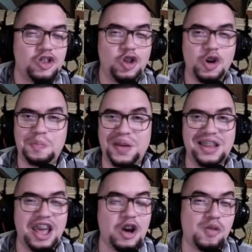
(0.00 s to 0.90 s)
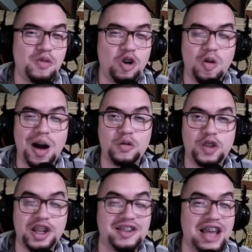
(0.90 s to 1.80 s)
Todo depende de cómo lo vas a
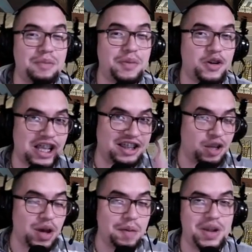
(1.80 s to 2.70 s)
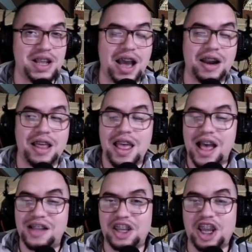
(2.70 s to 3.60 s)
utilizar, pero ya te voy a explicar.
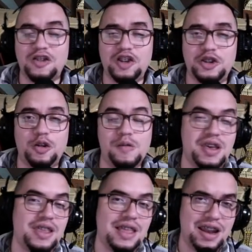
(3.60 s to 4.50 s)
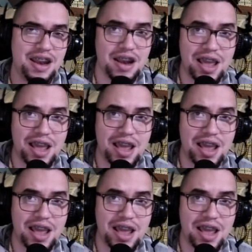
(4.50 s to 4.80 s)
Así que no se te olvide, dale